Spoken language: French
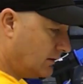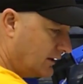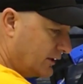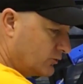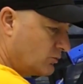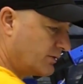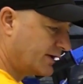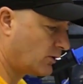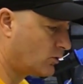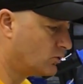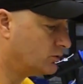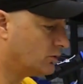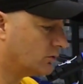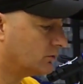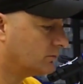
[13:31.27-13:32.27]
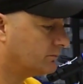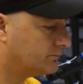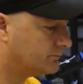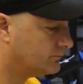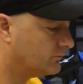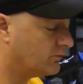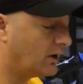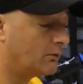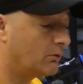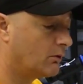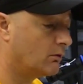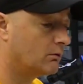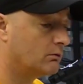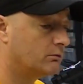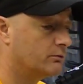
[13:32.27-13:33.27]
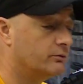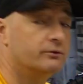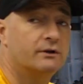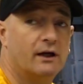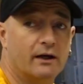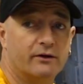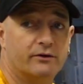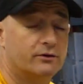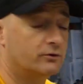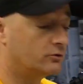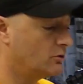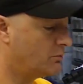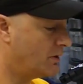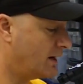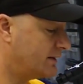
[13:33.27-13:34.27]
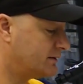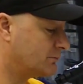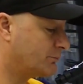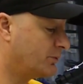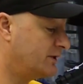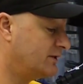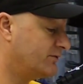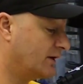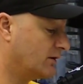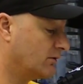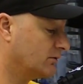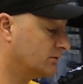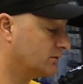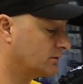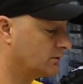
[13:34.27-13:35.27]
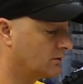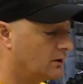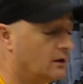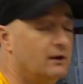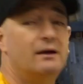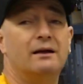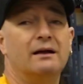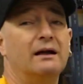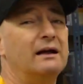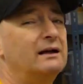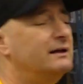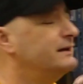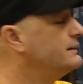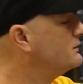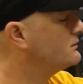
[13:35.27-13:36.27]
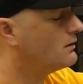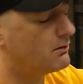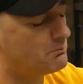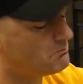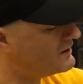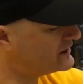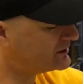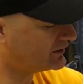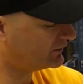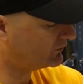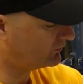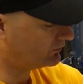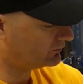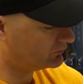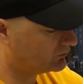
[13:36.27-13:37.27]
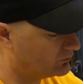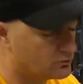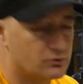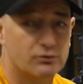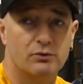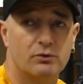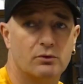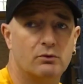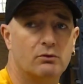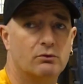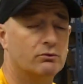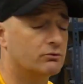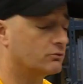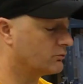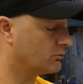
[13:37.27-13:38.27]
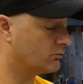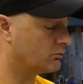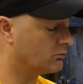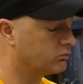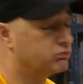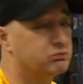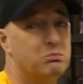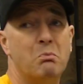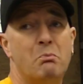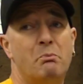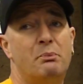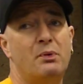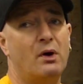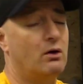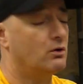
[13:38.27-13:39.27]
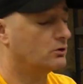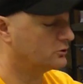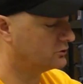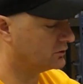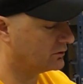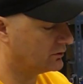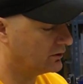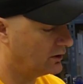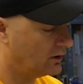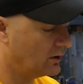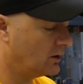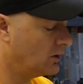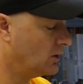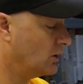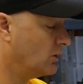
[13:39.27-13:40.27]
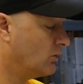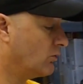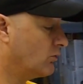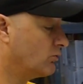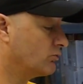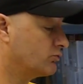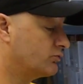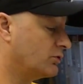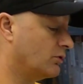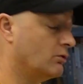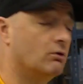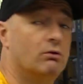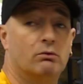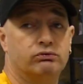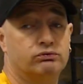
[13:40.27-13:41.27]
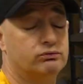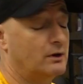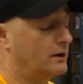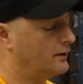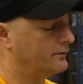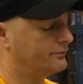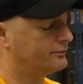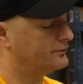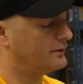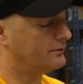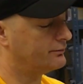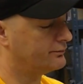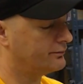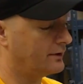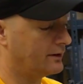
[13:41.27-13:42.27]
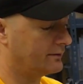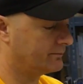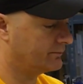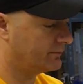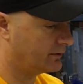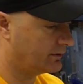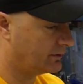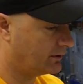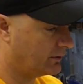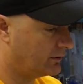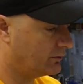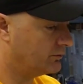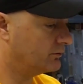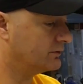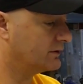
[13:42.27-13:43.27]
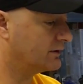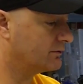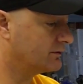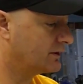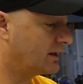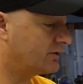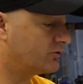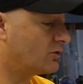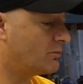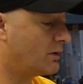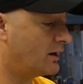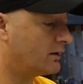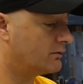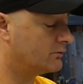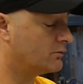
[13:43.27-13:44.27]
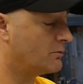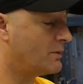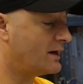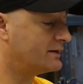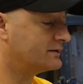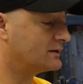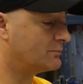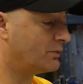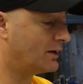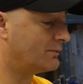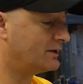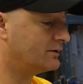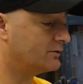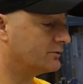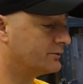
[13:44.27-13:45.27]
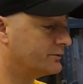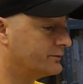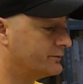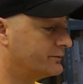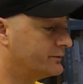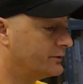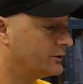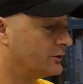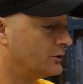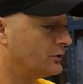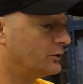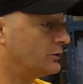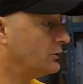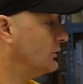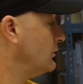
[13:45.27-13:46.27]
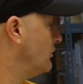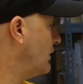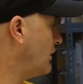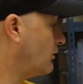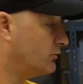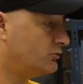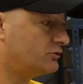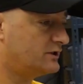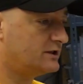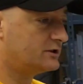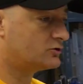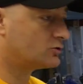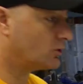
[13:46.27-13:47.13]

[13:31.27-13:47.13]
la numero uno Vraiment, une graisse de base, polyvalente, lithium, machin truc, ce que tu veux, on blanche, on s'en... Voilà, voilà. Une, graisse de, de, base qui permet de... Voilà, on utilise